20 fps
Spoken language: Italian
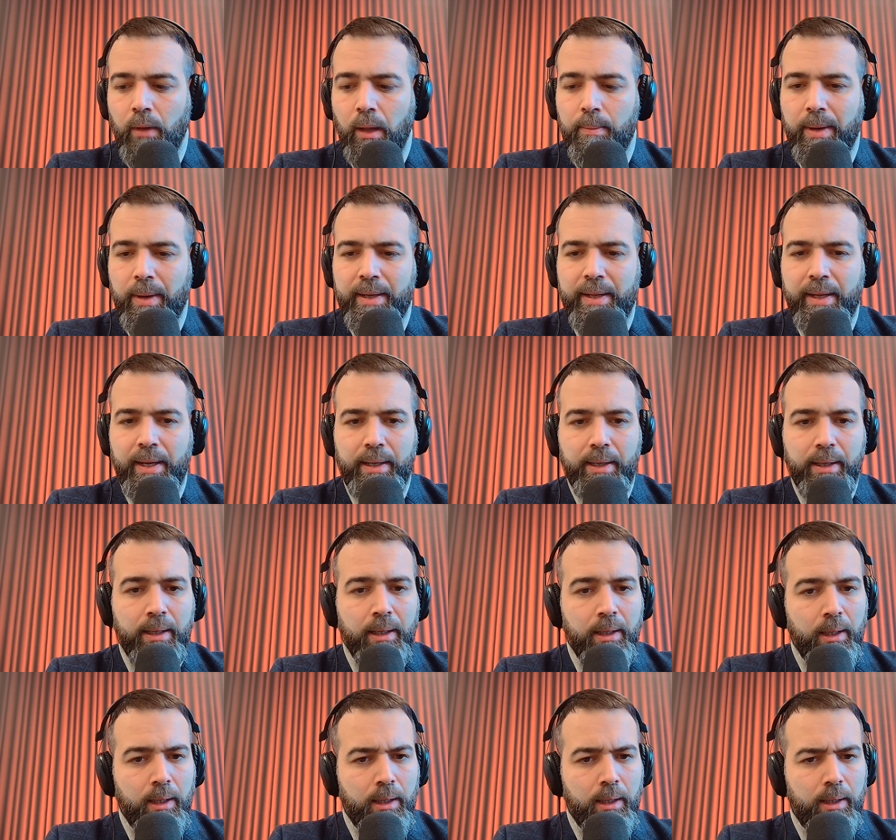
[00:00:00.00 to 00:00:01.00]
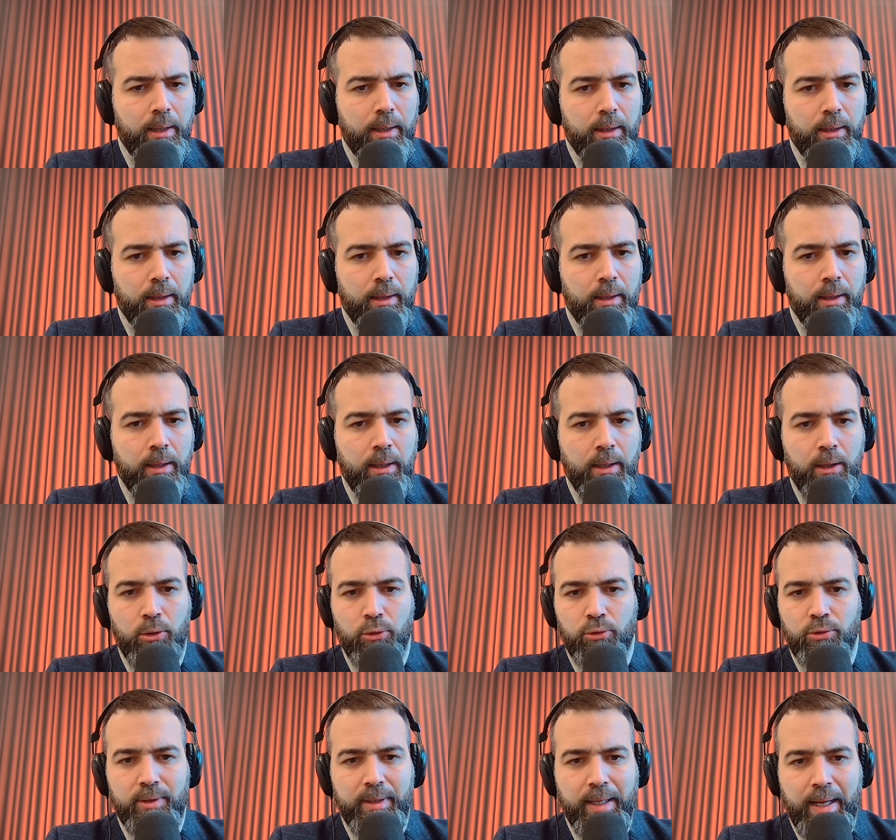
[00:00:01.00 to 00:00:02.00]
in maniera eh,
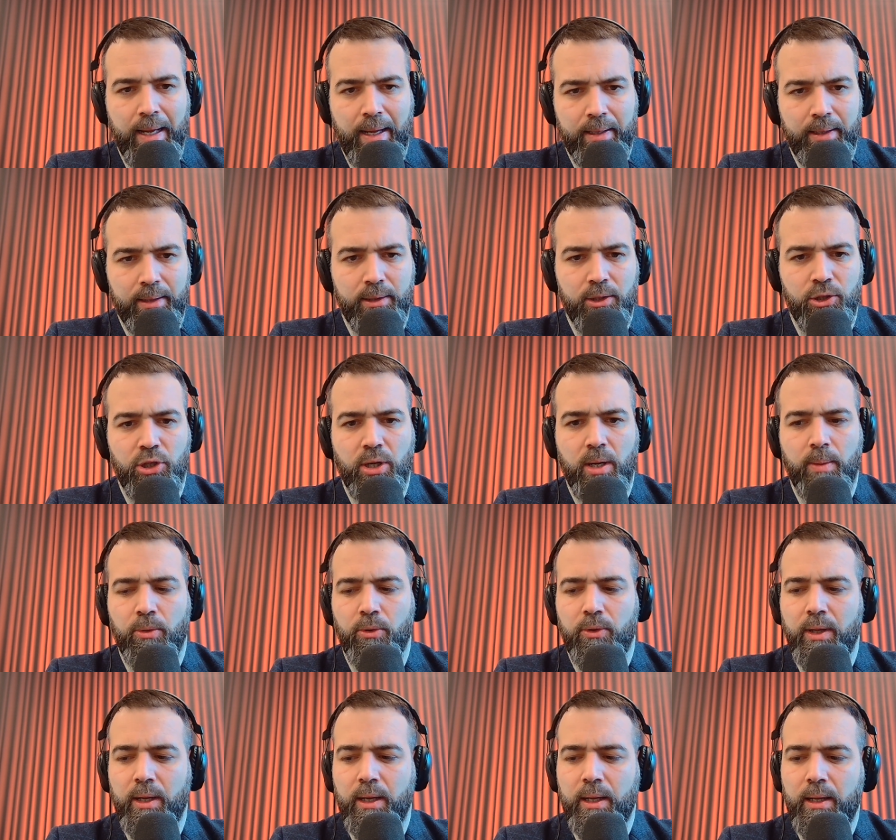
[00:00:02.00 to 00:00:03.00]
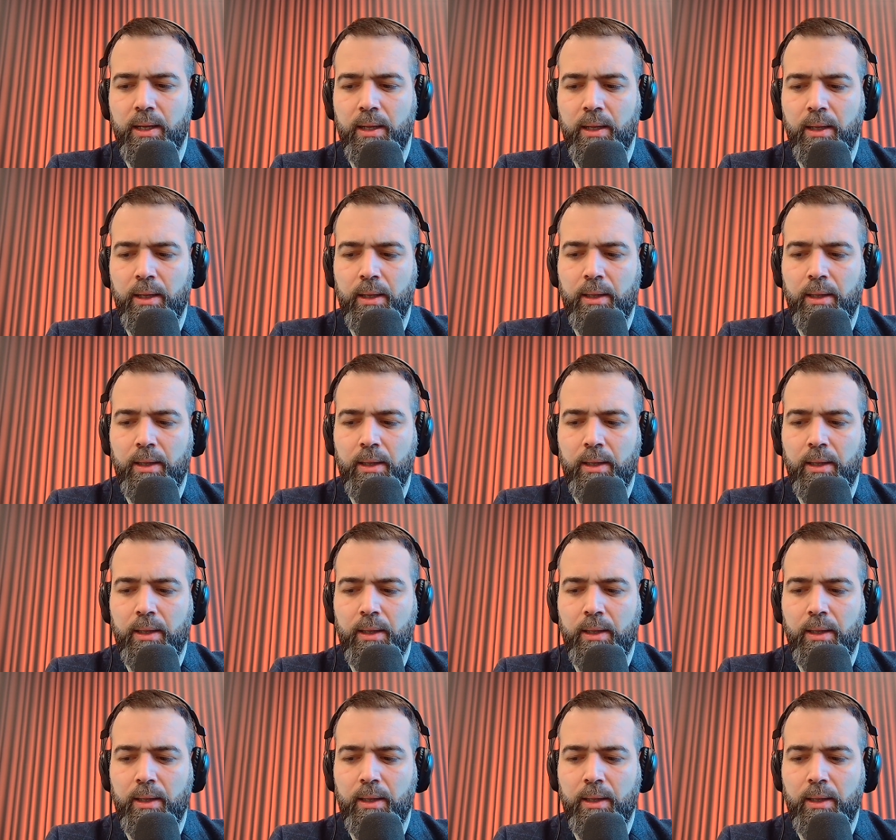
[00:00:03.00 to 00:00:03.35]
lontana, diciamo, da,